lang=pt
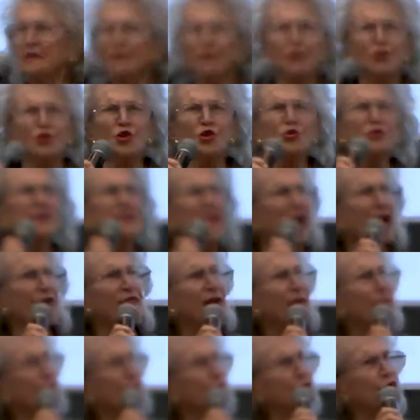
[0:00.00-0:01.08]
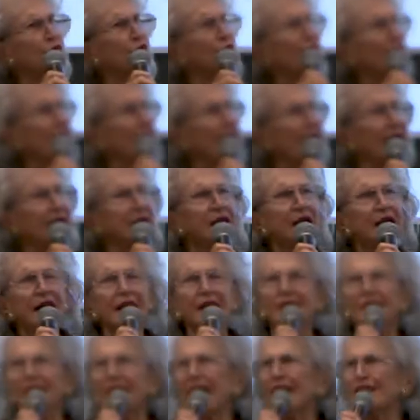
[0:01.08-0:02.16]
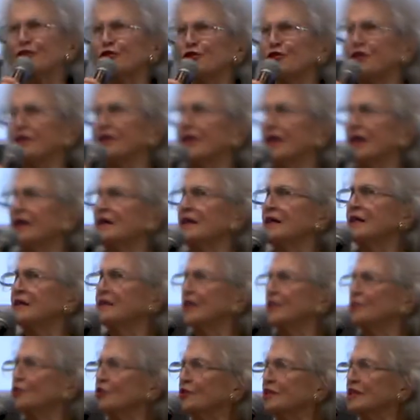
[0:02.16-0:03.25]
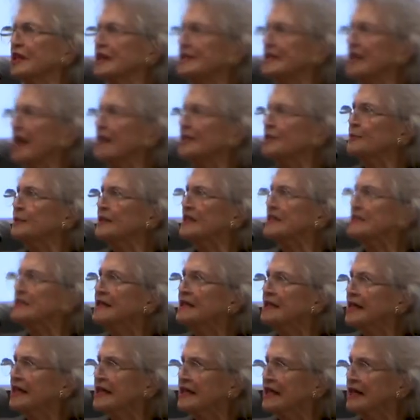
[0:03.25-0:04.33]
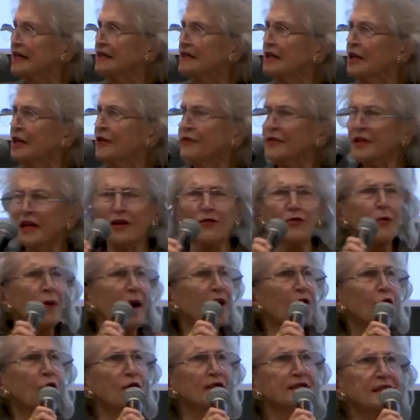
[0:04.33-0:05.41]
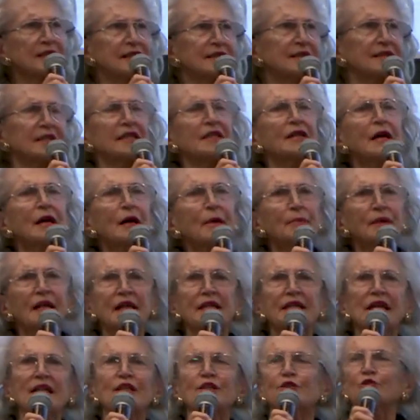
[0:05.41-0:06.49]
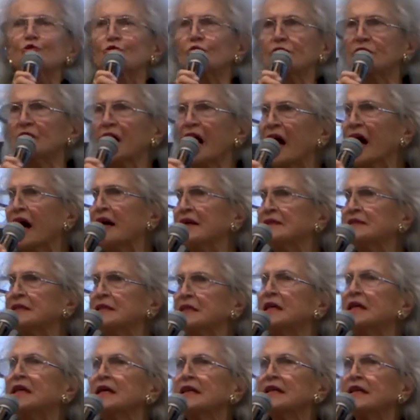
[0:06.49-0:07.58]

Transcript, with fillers: Não se usava muito falar em ética na sociedade brasileira. Ficava uma coisa assim para quem estudasse,